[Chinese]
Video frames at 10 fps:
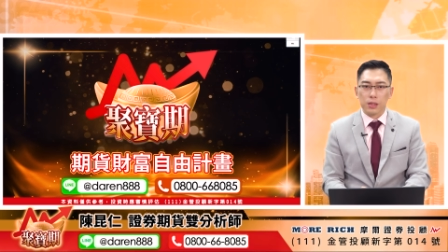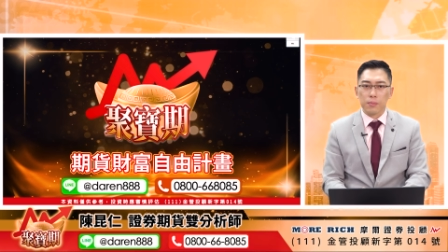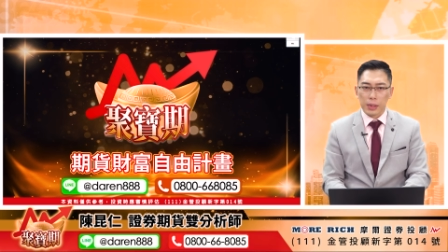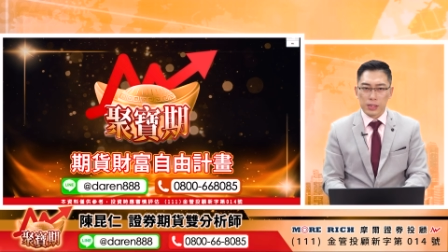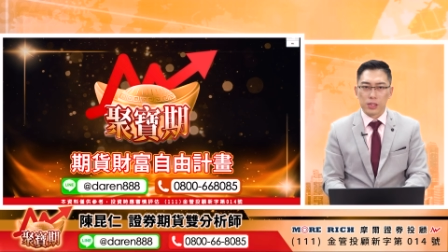
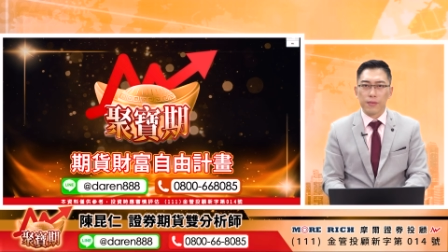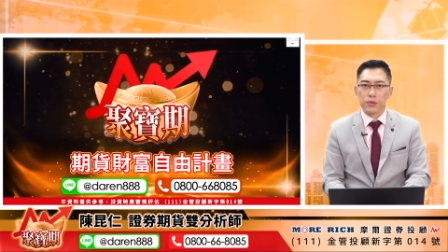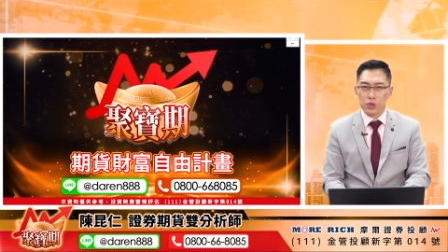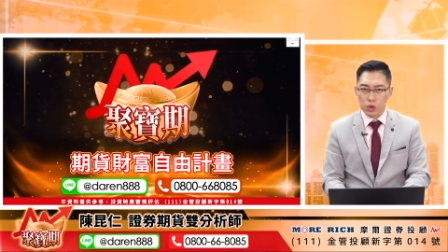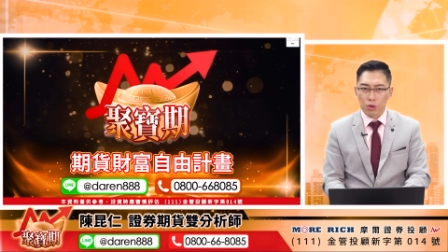迈向财富
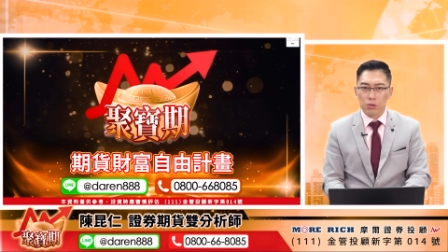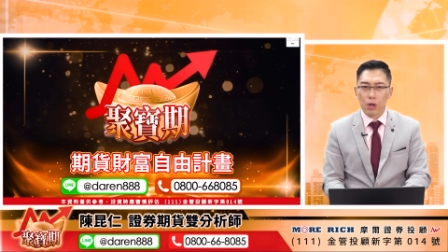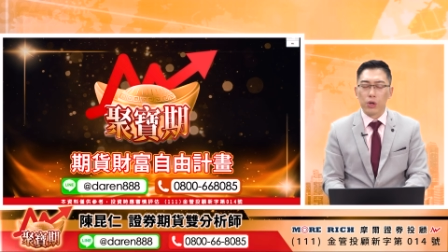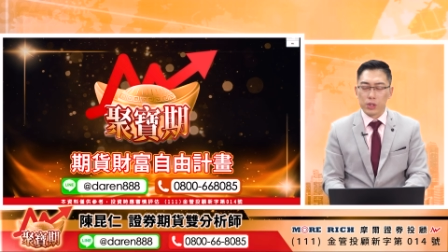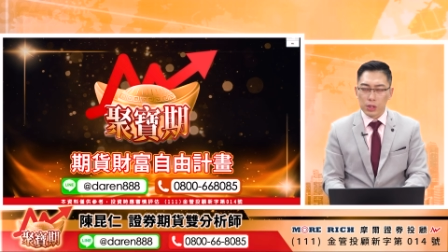自由。
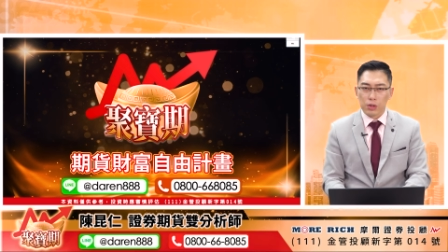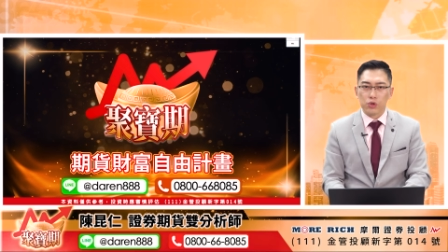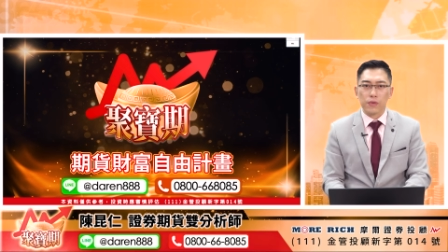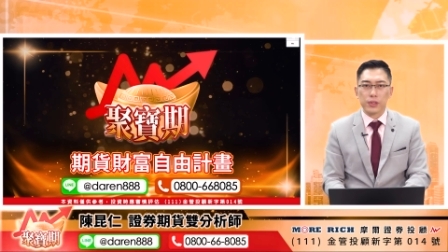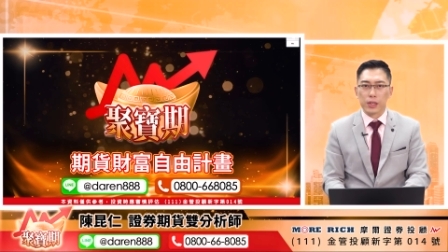哦，以上
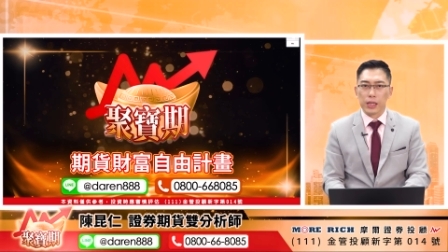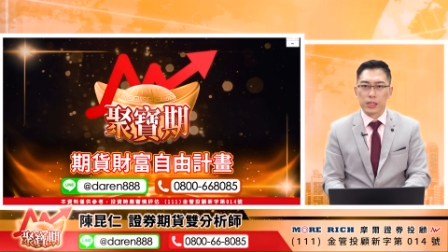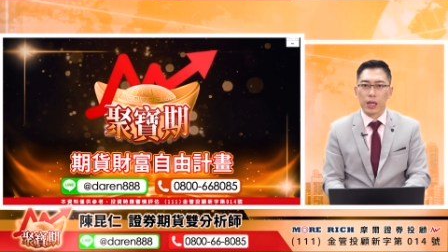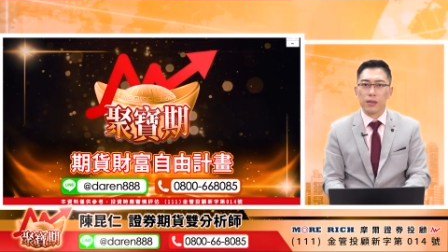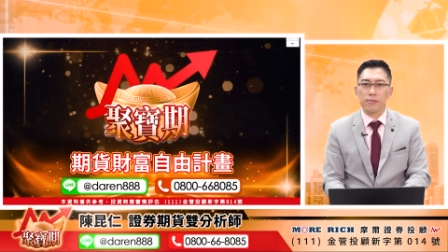就分享给大家。